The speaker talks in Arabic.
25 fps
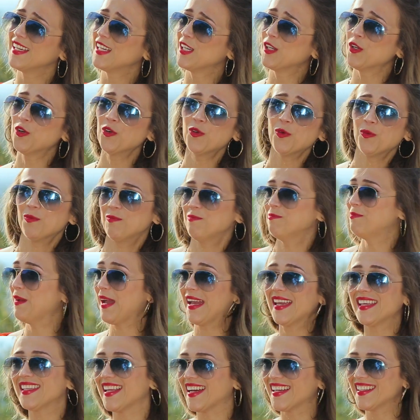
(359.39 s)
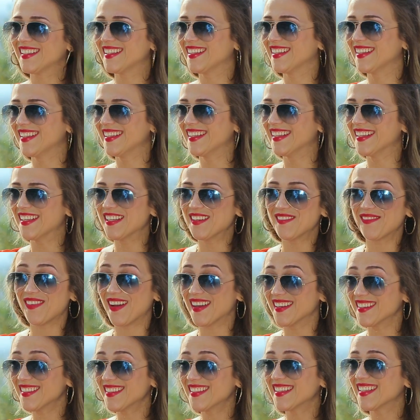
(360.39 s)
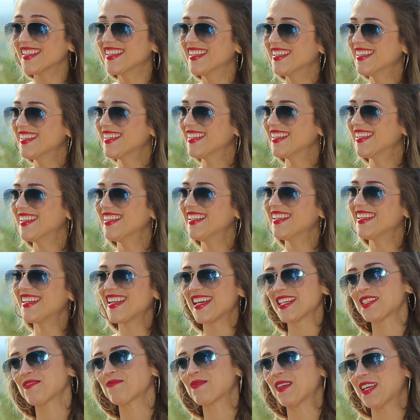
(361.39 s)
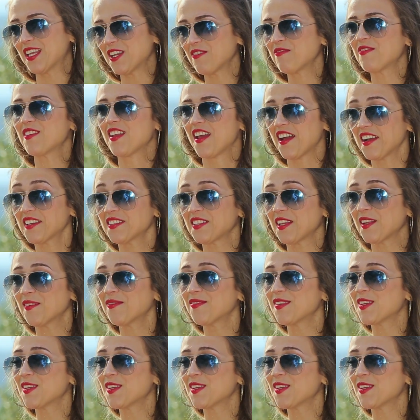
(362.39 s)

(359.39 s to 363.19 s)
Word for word: اللي هو بعيد عن الفن اللي الناس بتعرفني اكثر